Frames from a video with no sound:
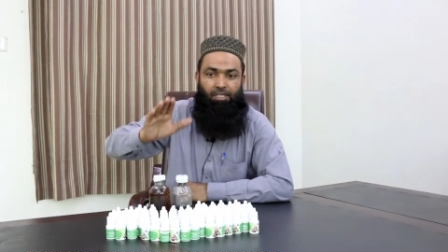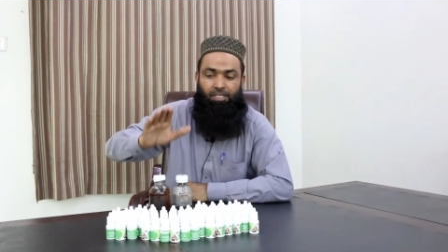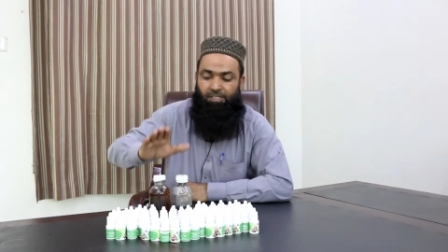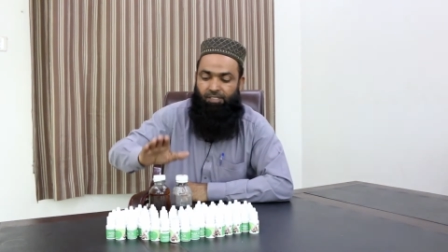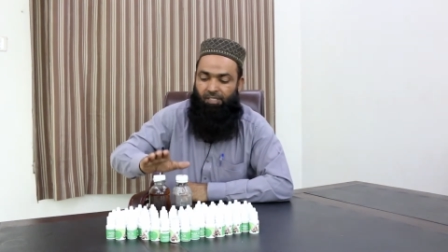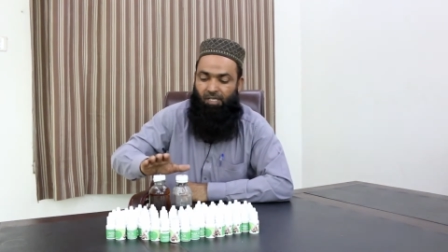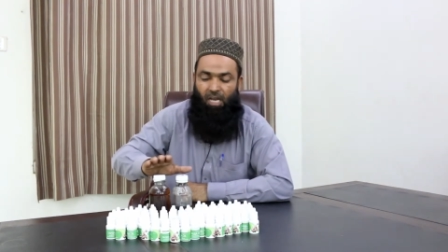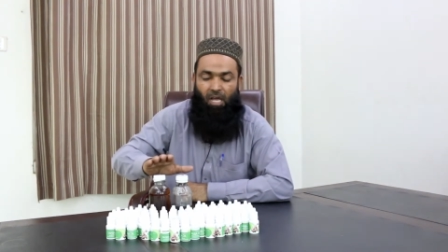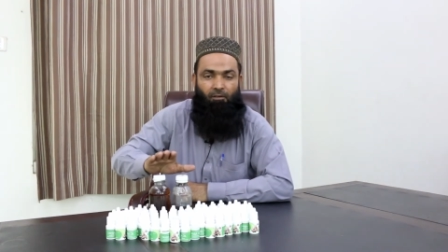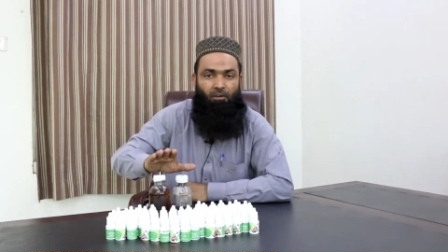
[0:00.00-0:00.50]

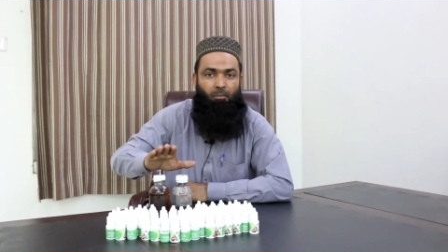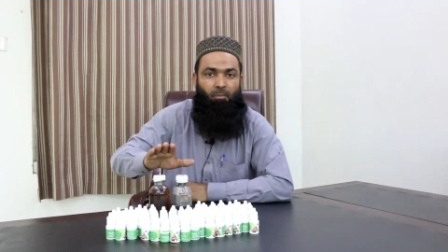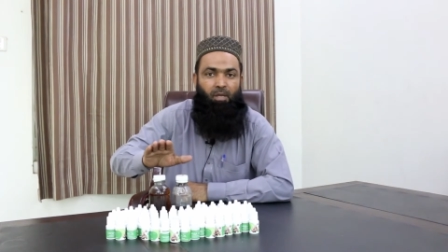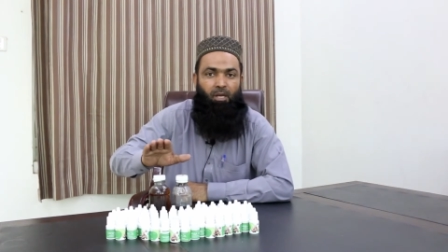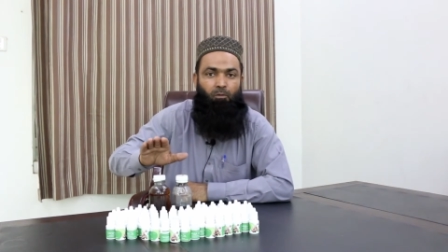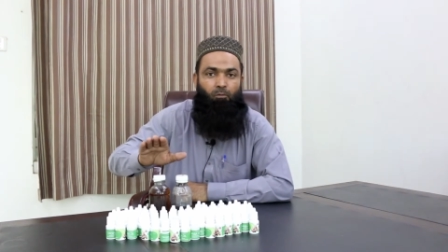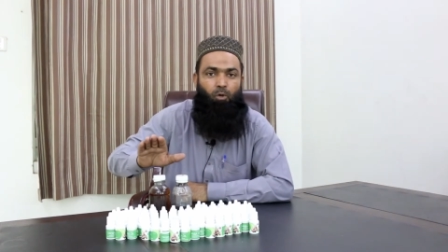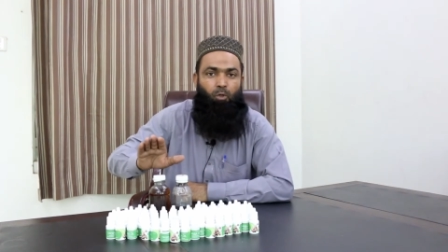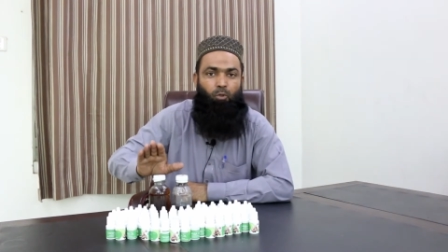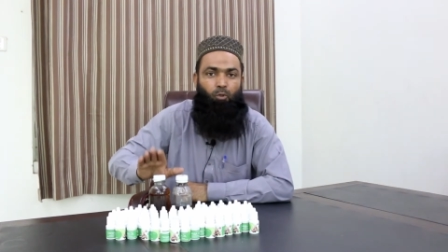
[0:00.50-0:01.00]
इसके अलावा
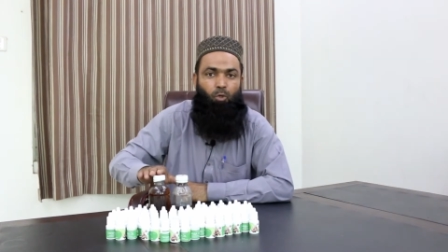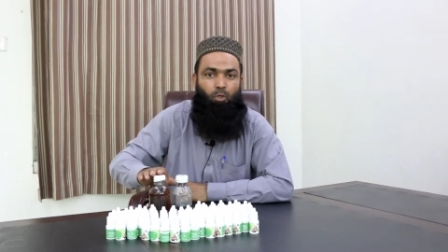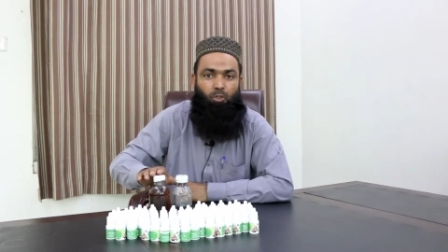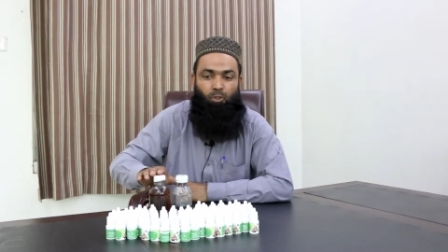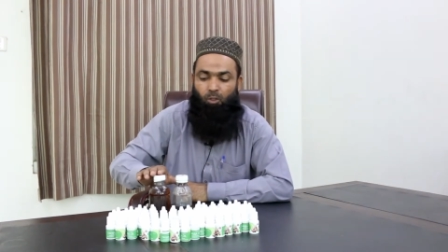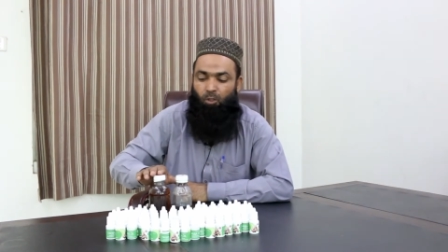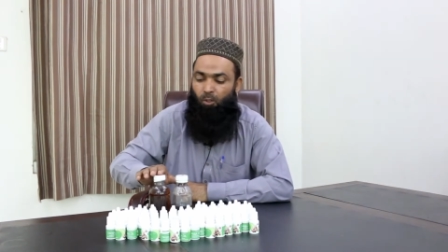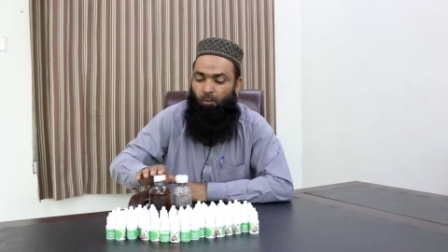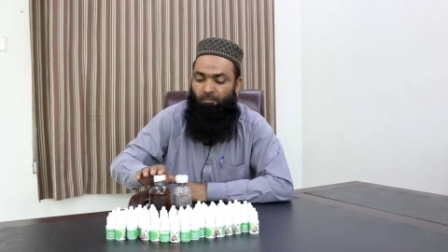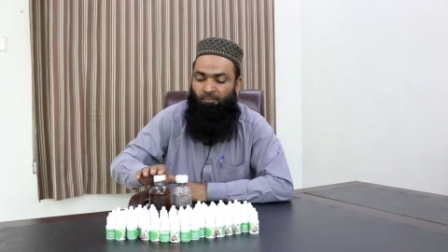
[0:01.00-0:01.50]
मेरे वो
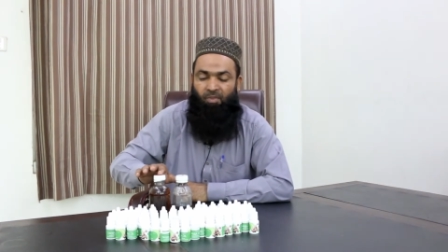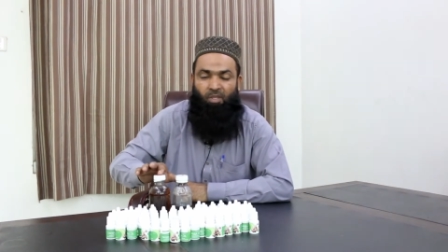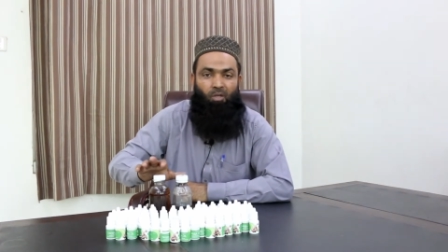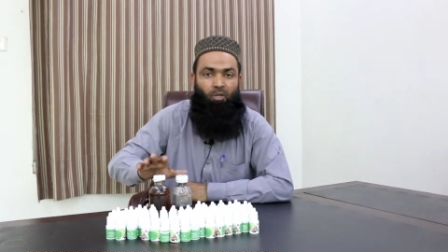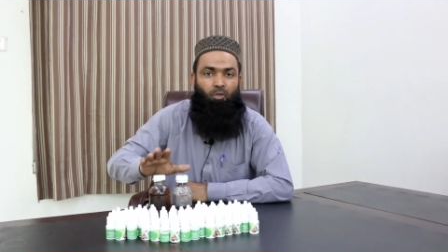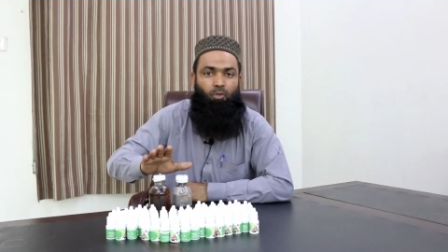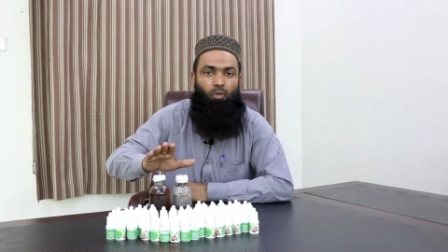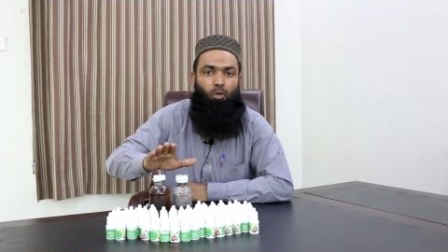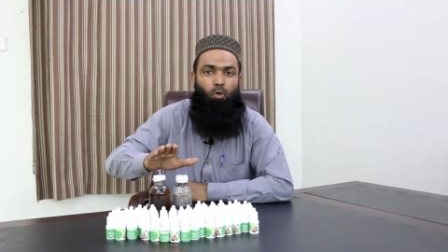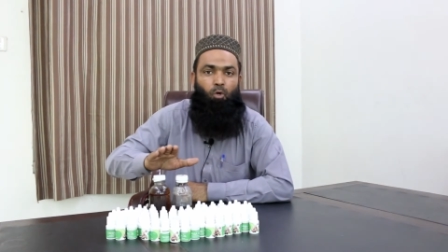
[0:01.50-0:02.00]
दोस्त
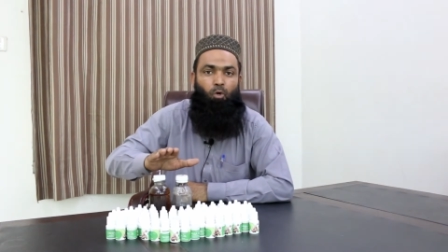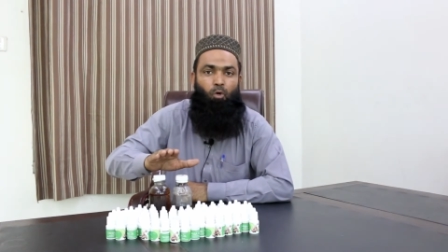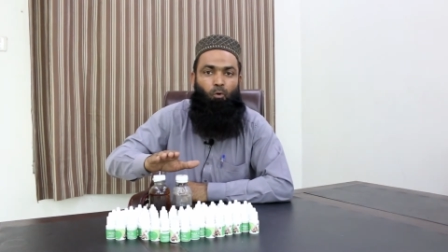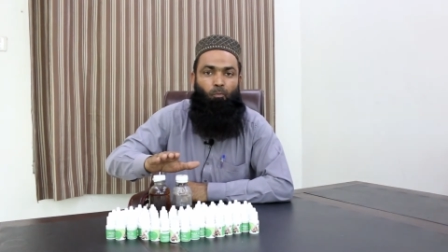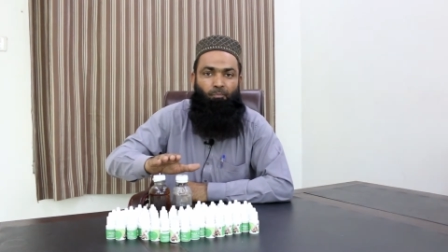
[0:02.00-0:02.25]
जो